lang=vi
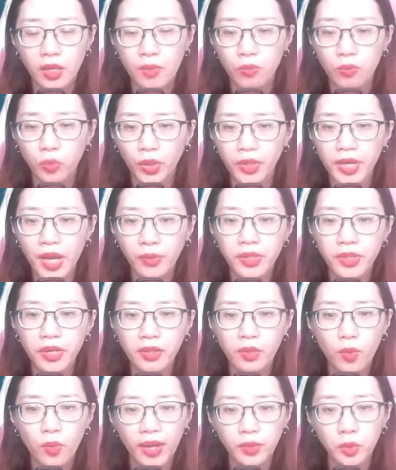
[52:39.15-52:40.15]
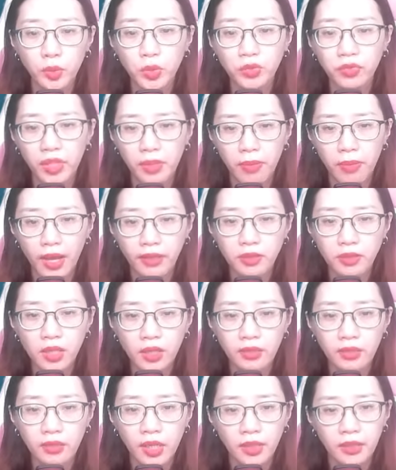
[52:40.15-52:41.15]
mỗi đạo nhân ngoài tu vi bản
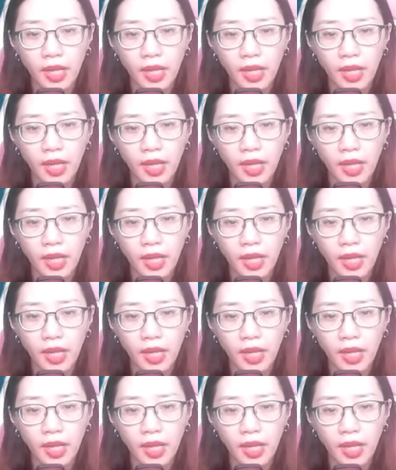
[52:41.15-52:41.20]
thân